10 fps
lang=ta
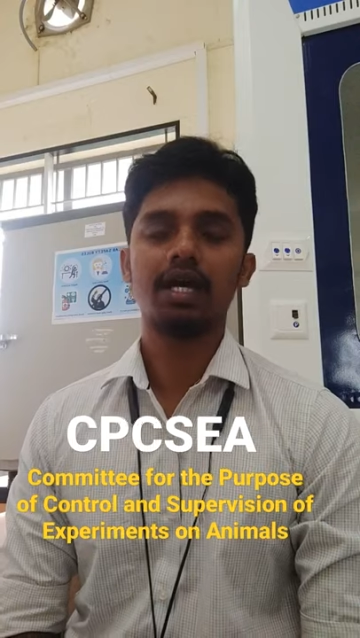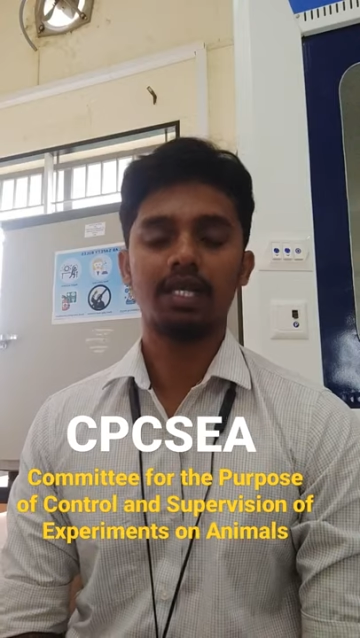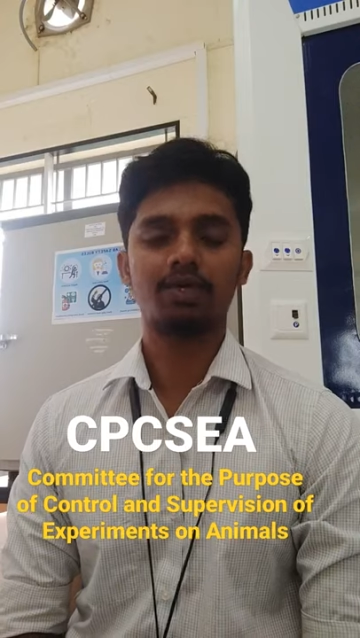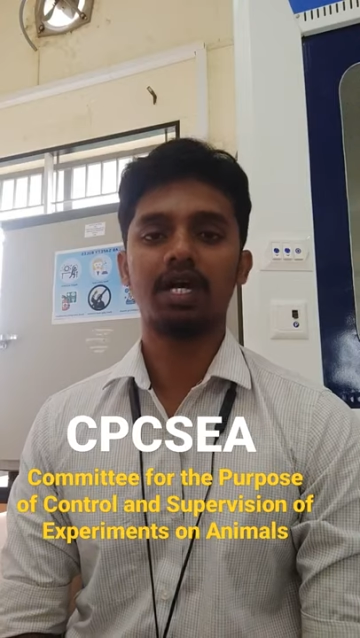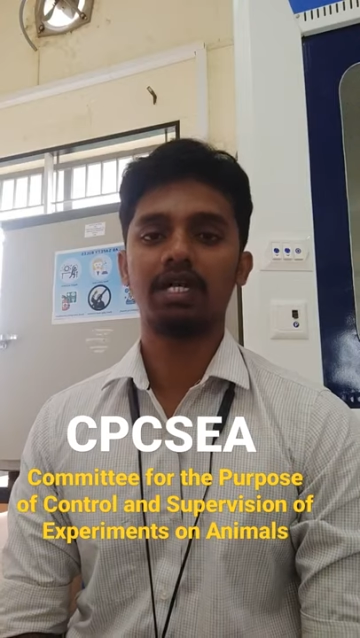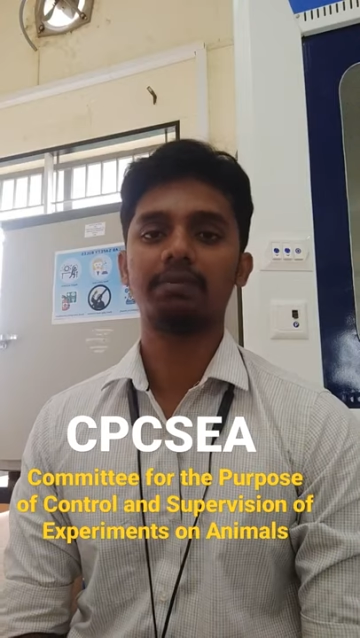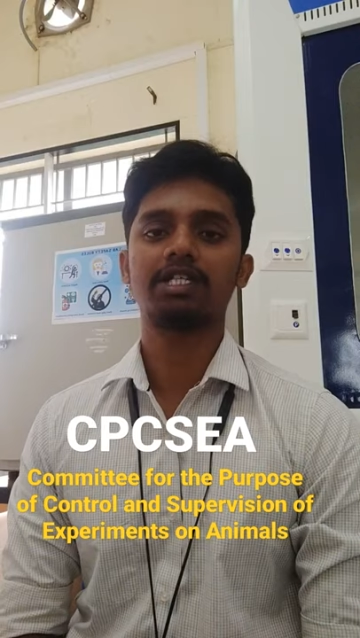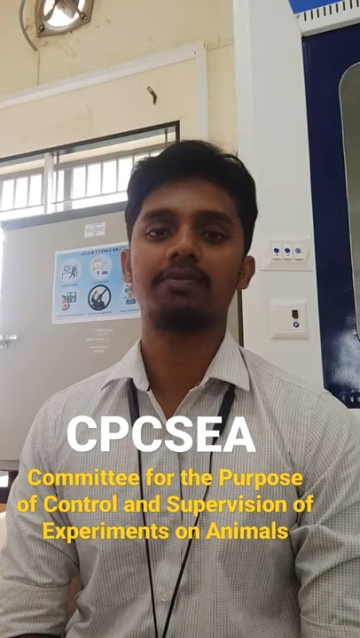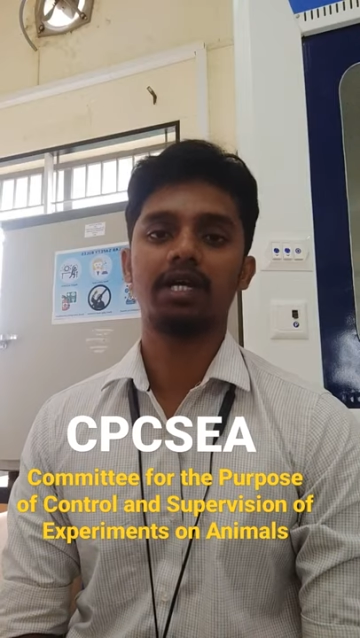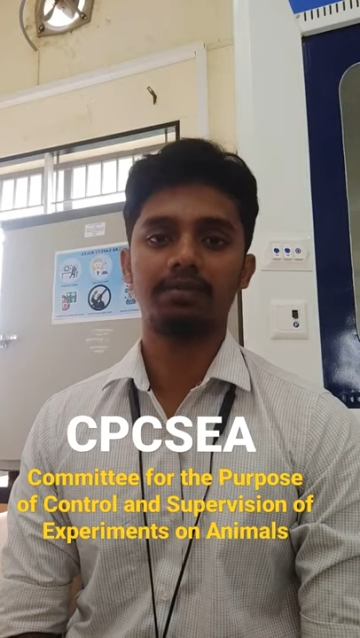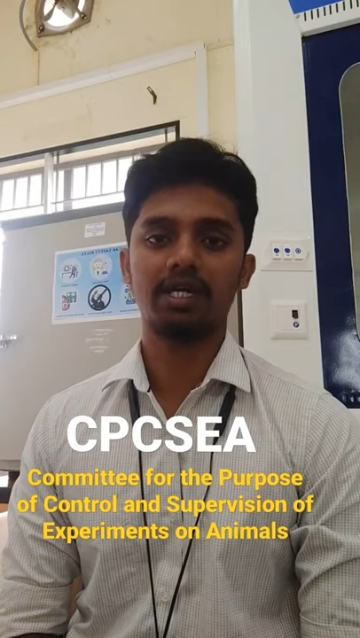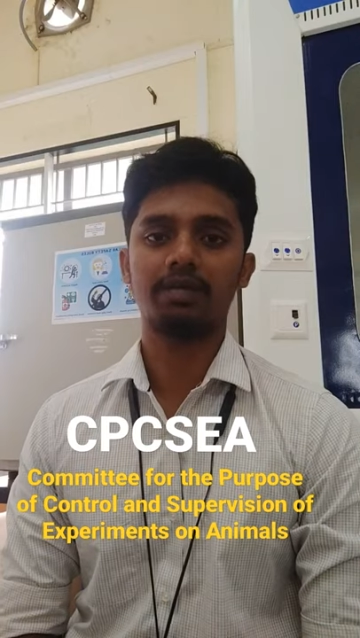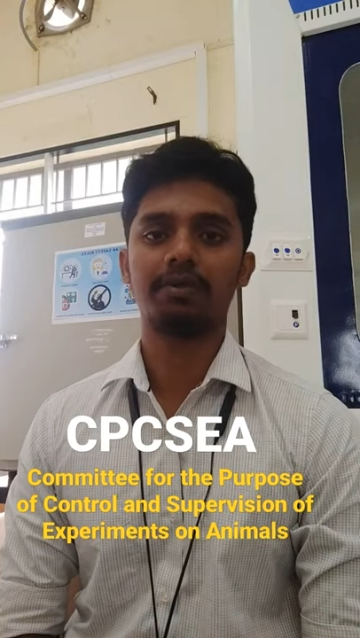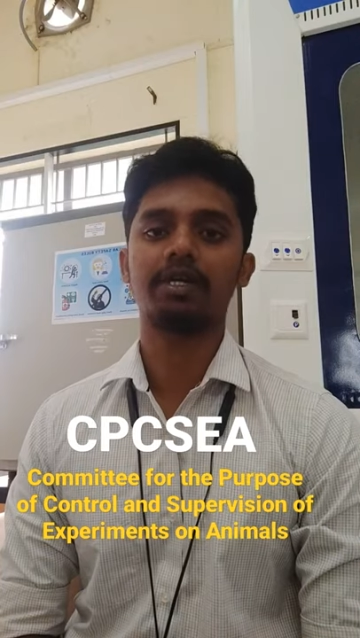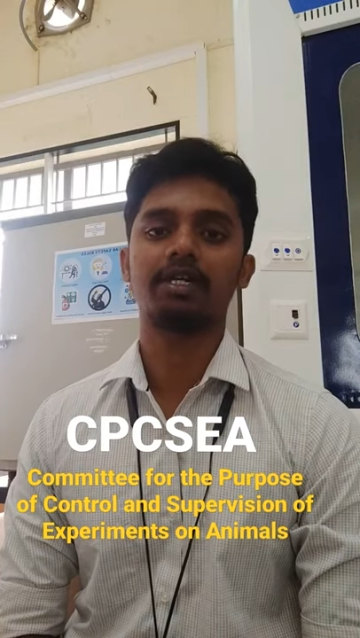அதாவது அனிமல்ஸ் மேலே
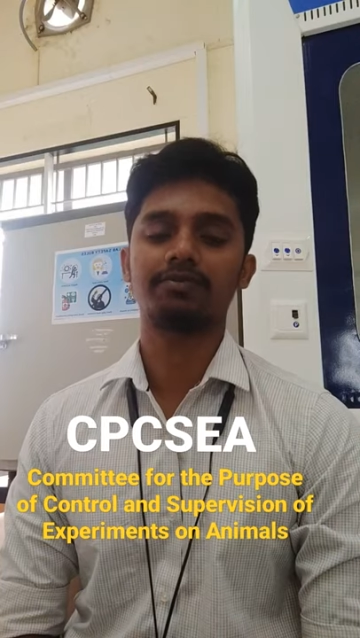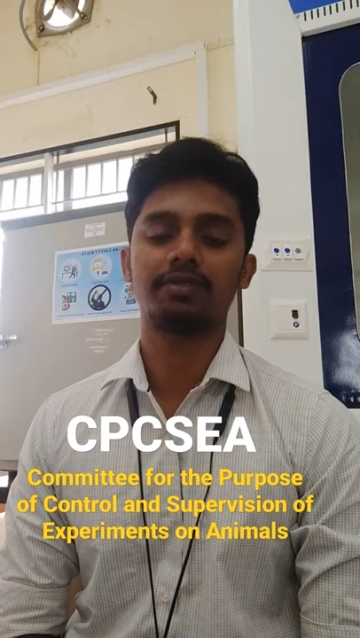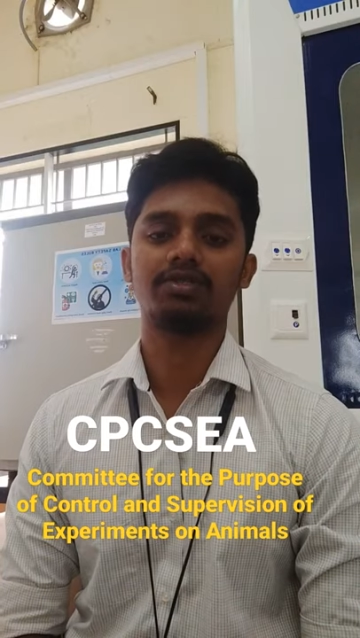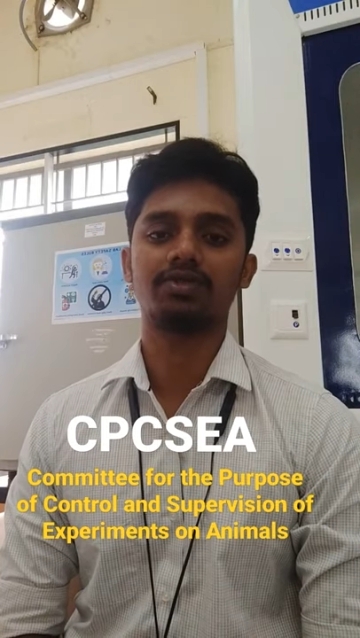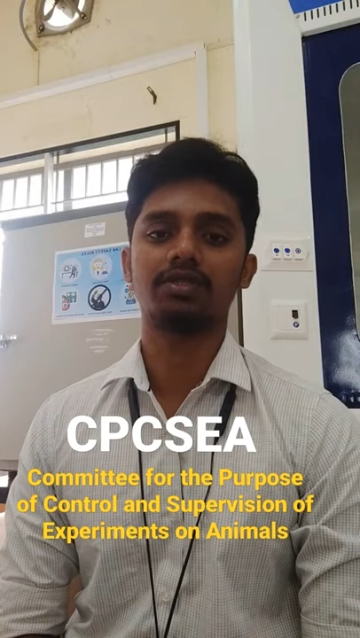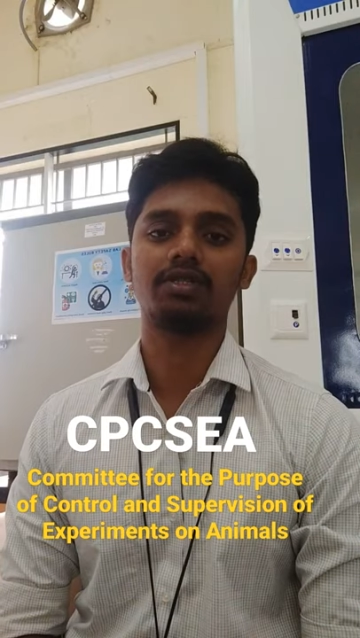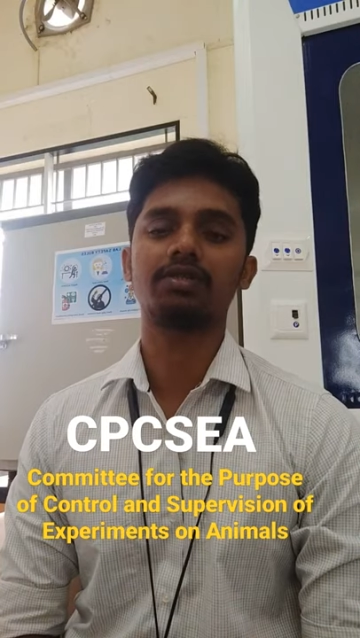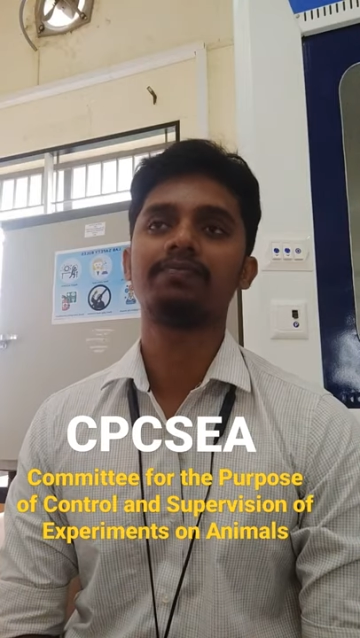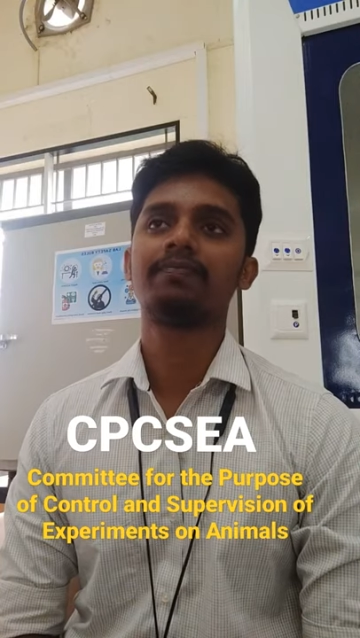பண்ணப்படுற எக்ஸ்பெரிமெண்ட்ஸ் வந்து